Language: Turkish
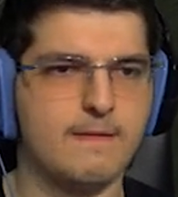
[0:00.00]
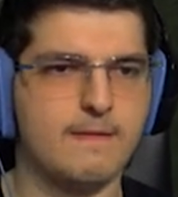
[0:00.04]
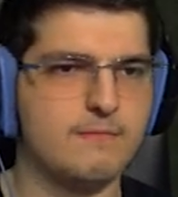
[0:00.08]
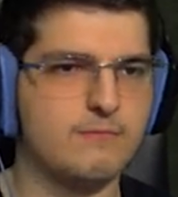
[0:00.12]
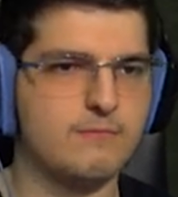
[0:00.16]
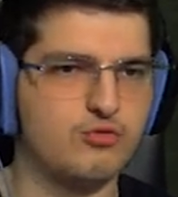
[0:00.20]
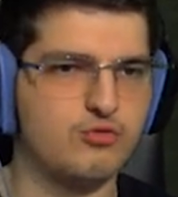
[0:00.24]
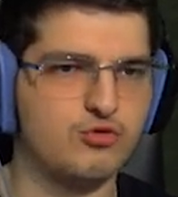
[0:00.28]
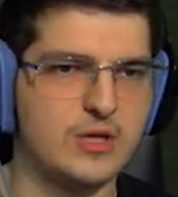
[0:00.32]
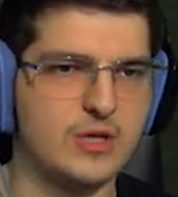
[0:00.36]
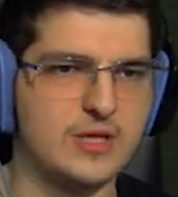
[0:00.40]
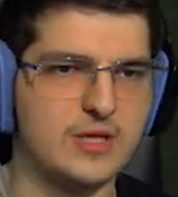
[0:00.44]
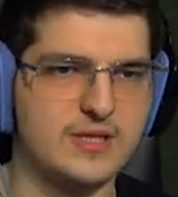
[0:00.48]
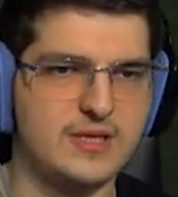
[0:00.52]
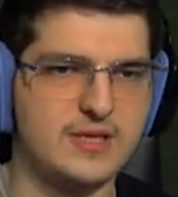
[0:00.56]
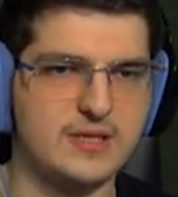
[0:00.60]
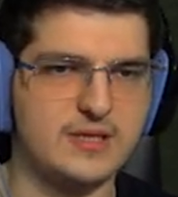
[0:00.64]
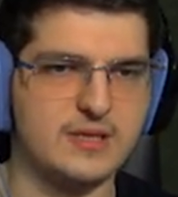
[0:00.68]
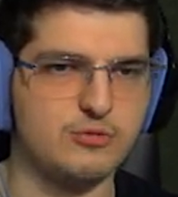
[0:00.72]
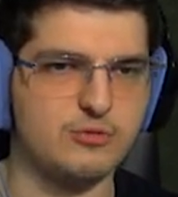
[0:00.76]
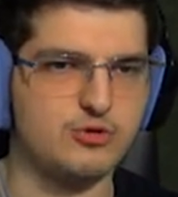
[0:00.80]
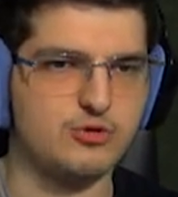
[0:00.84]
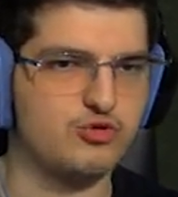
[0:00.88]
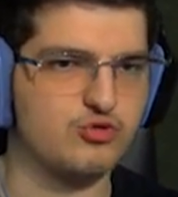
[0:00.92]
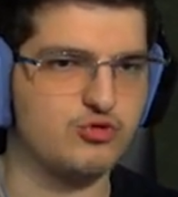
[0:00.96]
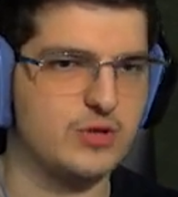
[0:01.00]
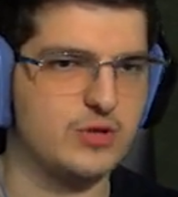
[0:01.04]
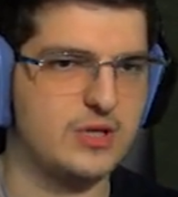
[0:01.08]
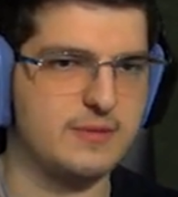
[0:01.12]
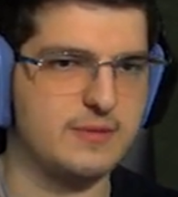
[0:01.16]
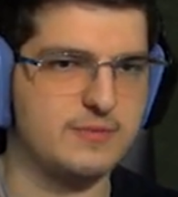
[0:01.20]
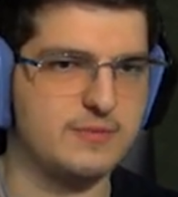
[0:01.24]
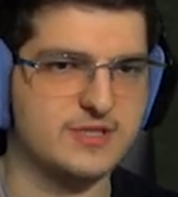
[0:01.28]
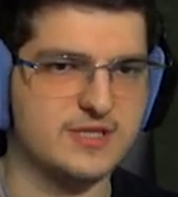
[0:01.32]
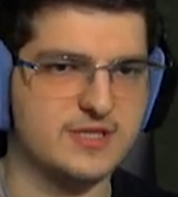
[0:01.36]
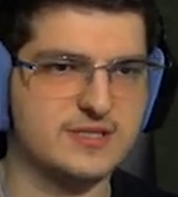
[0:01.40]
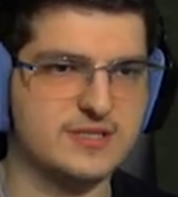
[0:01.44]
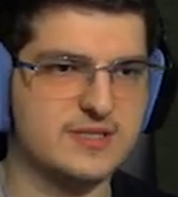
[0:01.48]
Buradan değil tabii. Şuradan
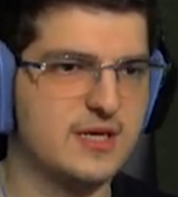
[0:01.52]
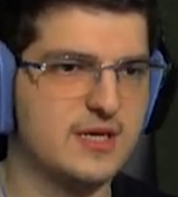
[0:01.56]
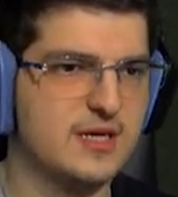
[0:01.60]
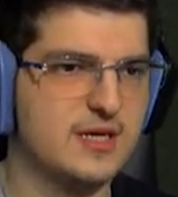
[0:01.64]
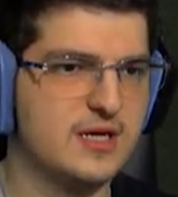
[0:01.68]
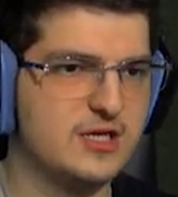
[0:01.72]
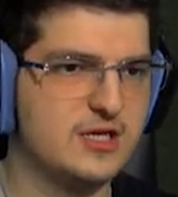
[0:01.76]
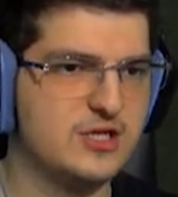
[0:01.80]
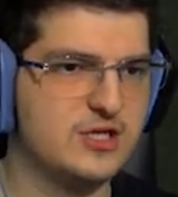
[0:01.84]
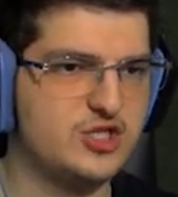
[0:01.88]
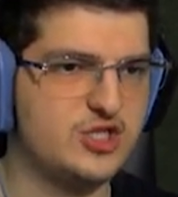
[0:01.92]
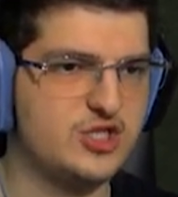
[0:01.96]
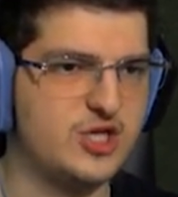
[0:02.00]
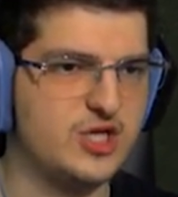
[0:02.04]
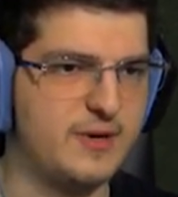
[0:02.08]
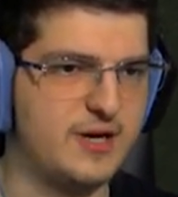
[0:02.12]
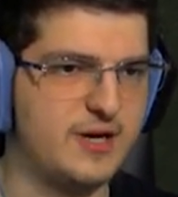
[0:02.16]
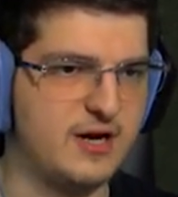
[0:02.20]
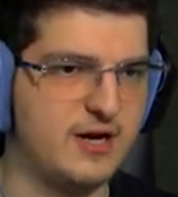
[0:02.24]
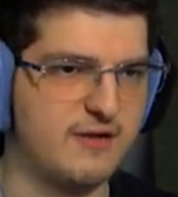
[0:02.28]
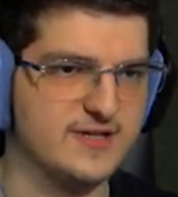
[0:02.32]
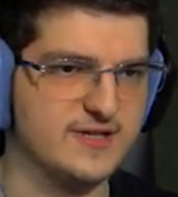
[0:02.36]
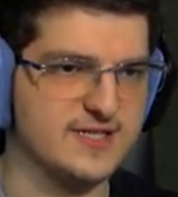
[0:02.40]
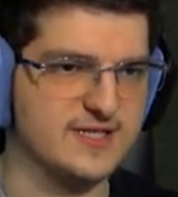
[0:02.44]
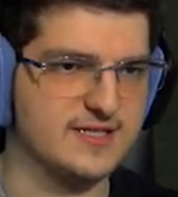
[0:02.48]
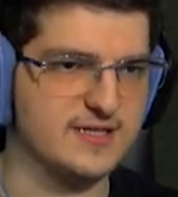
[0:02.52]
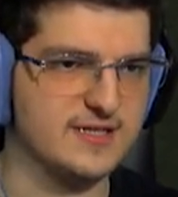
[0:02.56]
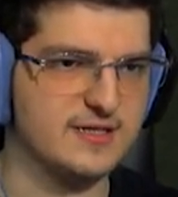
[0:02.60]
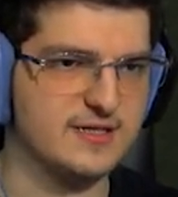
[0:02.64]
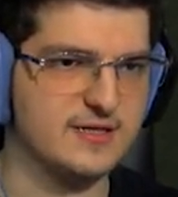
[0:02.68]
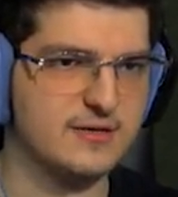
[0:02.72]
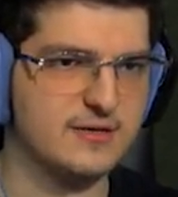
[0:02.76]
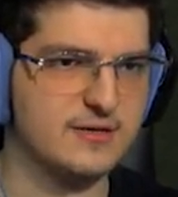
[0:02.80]
yapacağız. Çapa kafası.